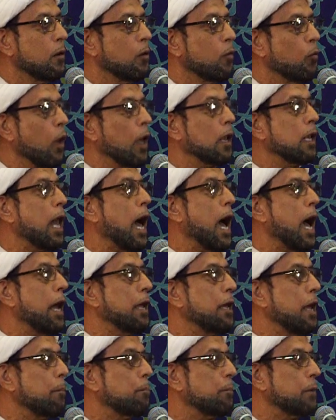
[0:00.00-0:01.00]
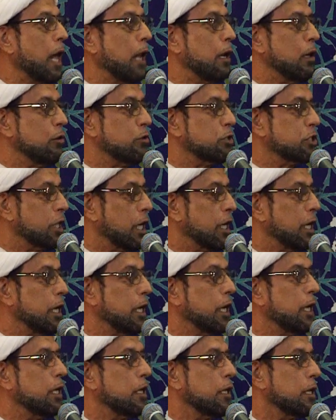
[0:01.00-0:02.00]
والله يا ابن
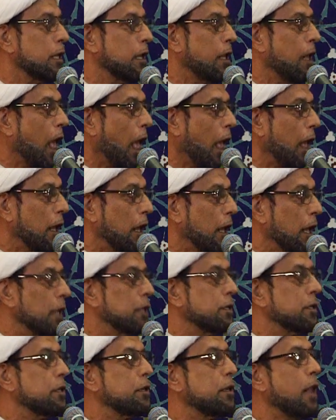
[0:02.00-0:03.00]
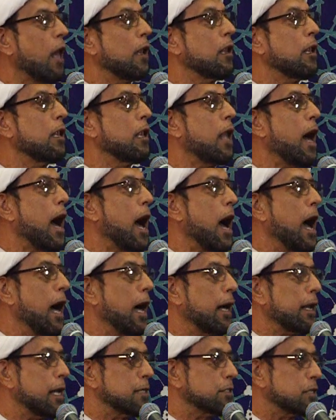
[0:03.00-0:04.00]
الحسين إن
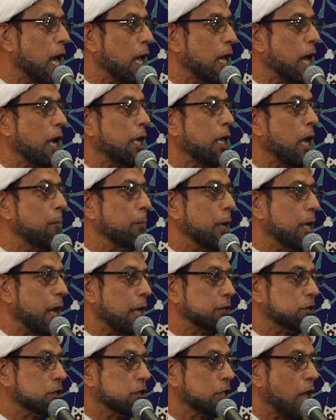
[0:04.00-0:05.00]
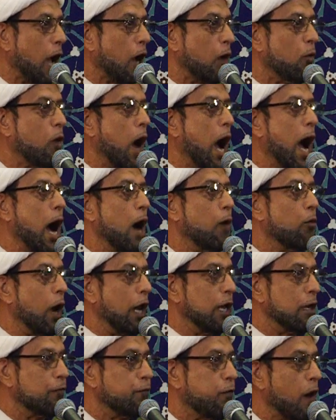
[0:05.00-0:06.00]
الله رزقك من التقوى
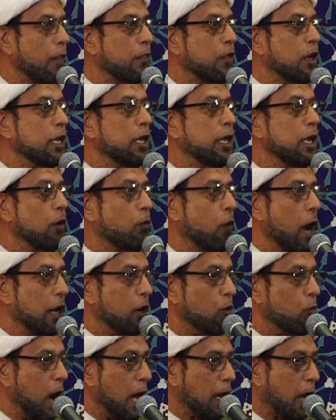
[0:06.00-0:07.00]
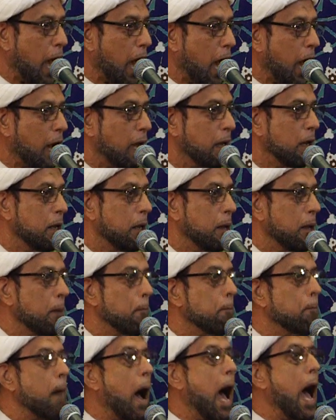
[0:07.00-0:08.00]
والفضل والورع
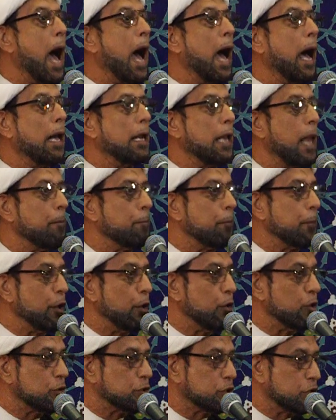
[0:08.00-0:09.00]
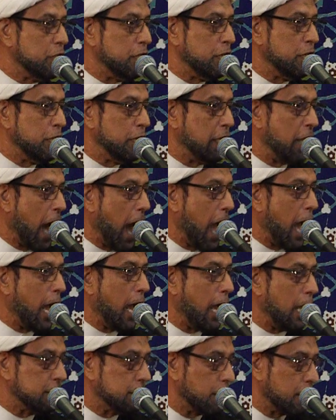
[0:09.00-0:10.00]
ما لم يؤته
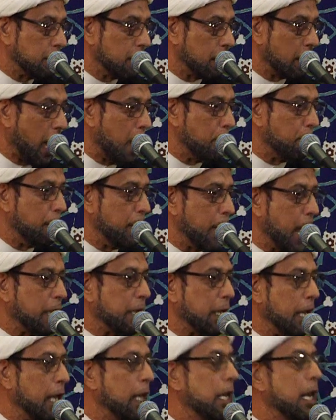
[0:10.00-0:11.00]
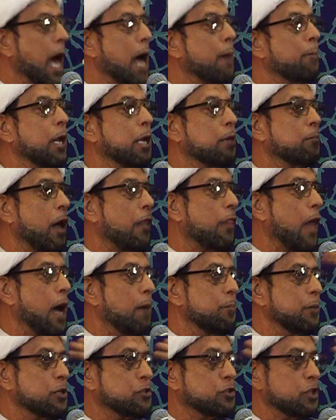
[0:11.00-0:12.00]
أحدا قبلك إلا من مضى
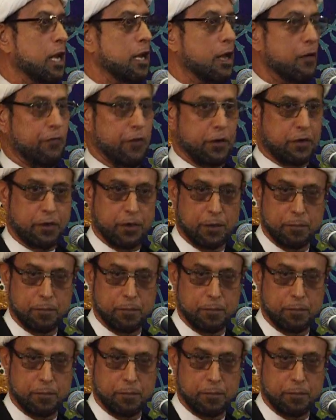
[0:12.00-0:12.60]
من سلفك